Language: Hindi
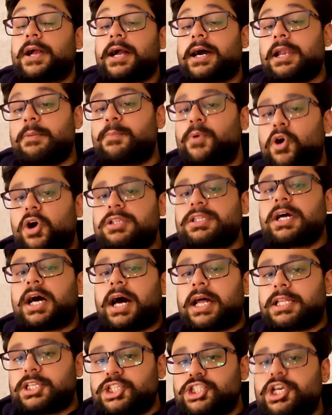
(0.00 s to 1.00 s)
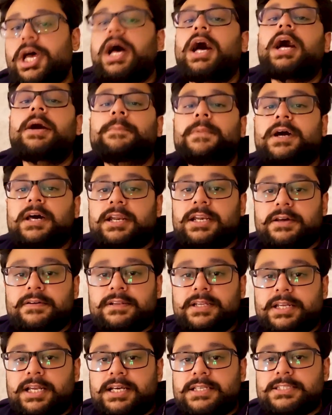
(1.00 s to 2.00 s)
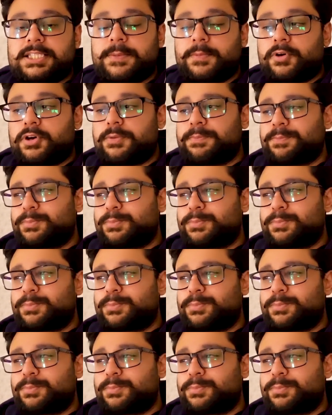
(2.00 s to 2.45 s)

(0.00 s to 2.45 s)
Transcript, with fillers: कल बहुत अच्छा हम करने वाले रास्ते में और